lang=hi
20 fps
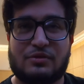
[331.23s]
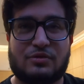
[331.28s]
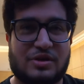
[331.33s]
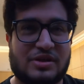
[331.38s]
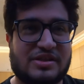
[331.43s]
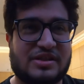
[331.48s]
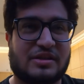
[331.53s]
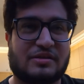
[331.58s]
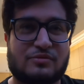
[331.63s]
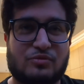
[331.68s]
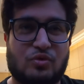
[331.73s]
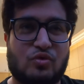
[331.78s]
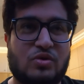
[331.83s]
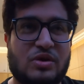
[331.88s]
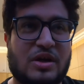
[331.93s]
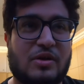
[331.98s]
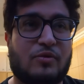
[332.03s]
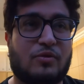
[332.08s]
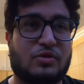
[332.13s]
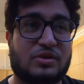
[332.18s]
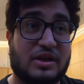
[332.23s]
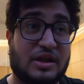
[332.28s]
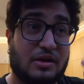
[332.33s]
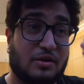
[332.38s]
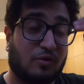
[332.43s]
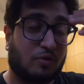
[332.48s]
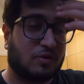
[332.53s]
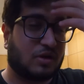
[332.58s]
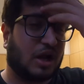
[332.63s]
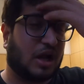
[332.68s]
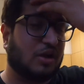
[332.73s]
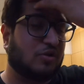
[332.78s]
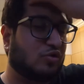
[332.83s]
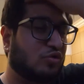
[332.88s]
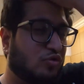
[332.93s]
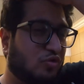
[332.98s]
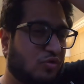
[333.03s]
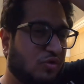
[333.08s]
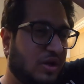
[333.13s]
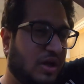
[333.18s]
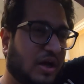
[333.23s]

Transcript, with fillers: थोड़ा सा कूल डाउन होता है और रात को